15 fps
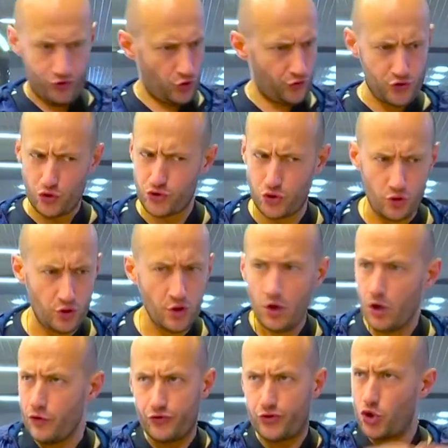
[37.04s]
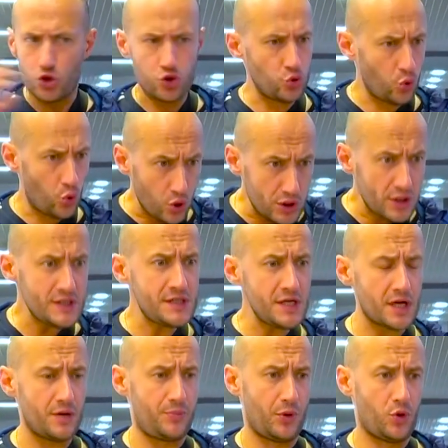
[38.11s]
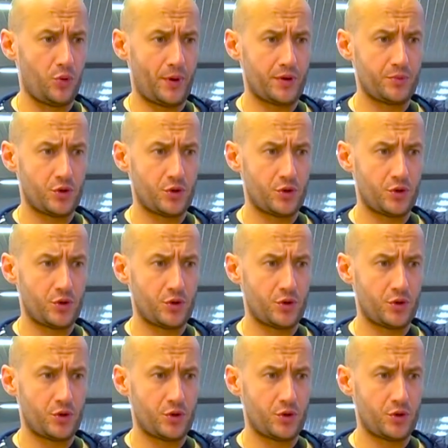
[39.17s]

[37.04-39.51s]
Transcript: все-все-все, все что угодно серое покупать